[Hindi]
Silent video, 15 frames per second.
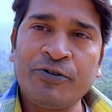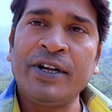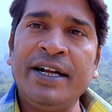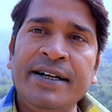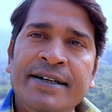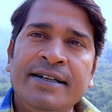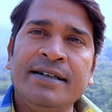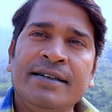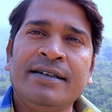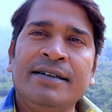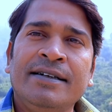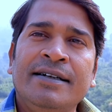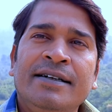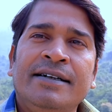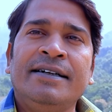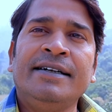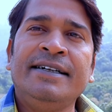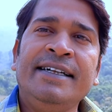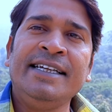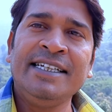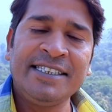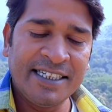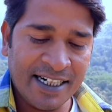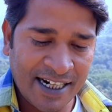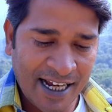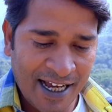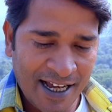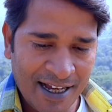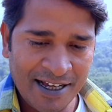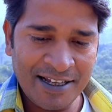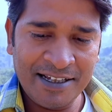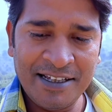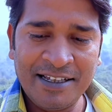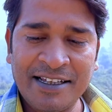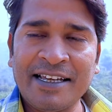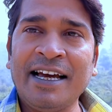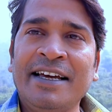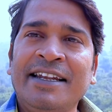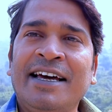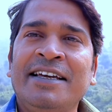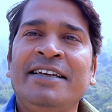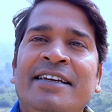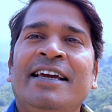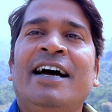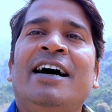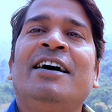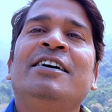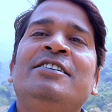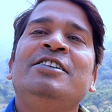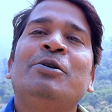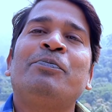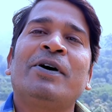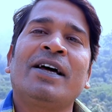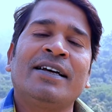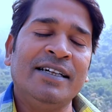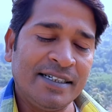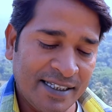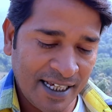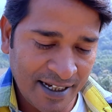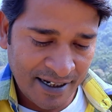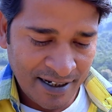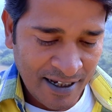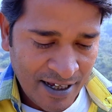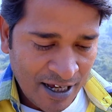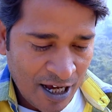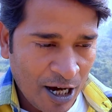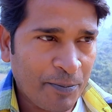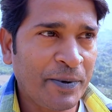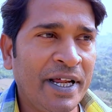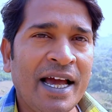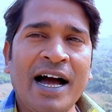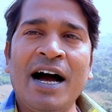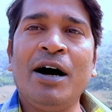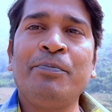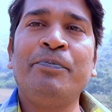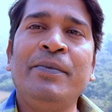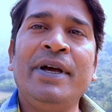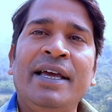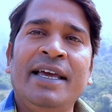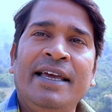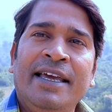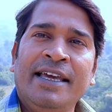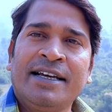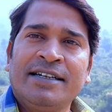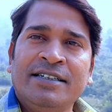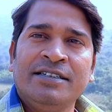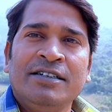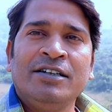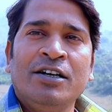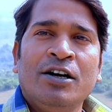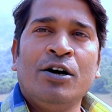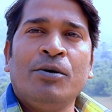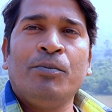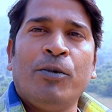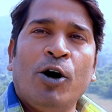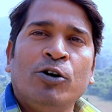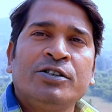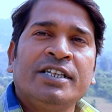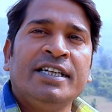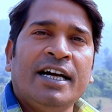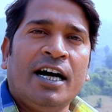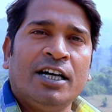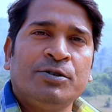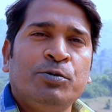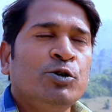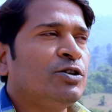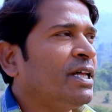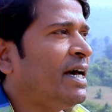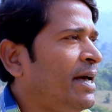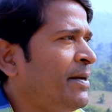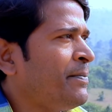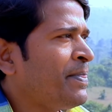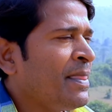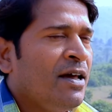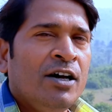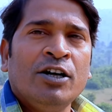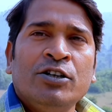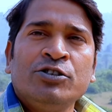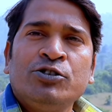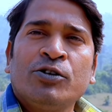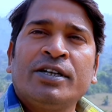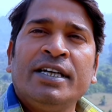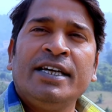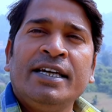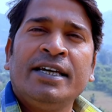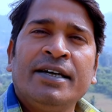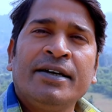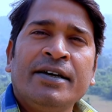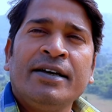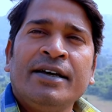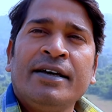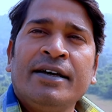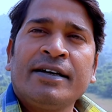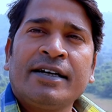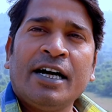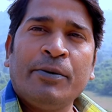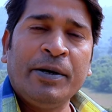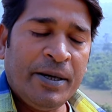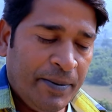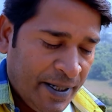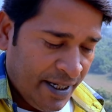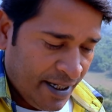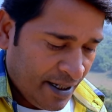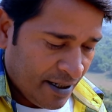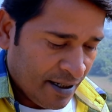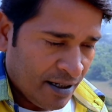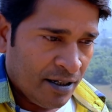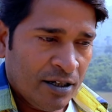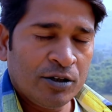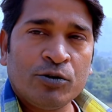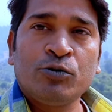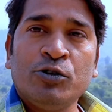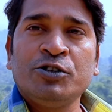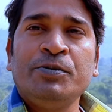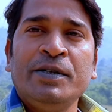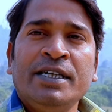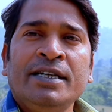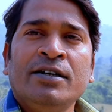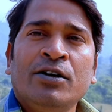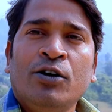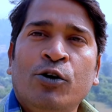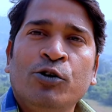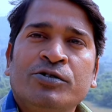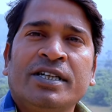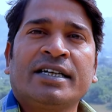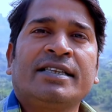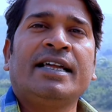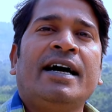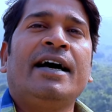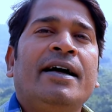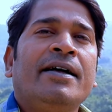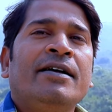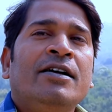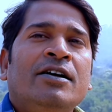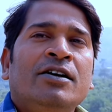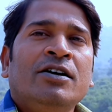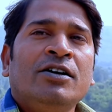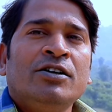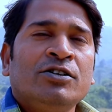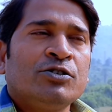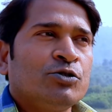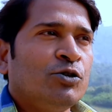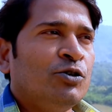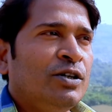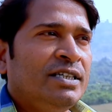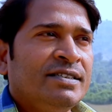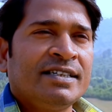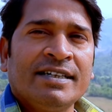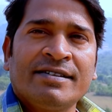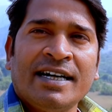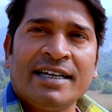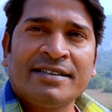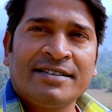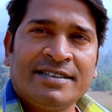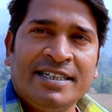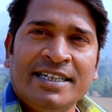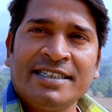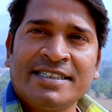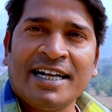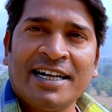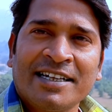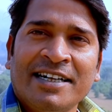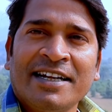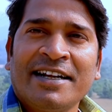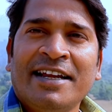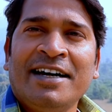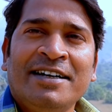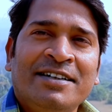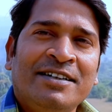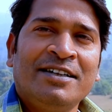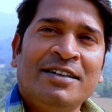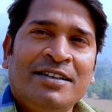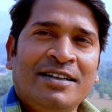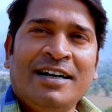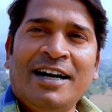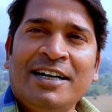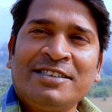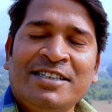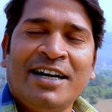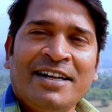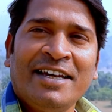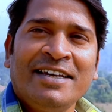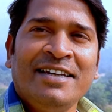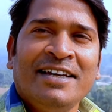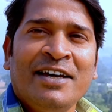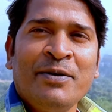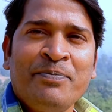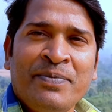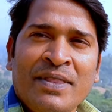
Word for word: फ्रेंड नेचर का कहना ही क्या है ये प्राकृतिक अपने आप में एक बहुत ही अद्भुत है जो कि कभी भी कुछ भी हो सकता है तो इसके साथ छेड़छाड़ करना अच्छा नहीं है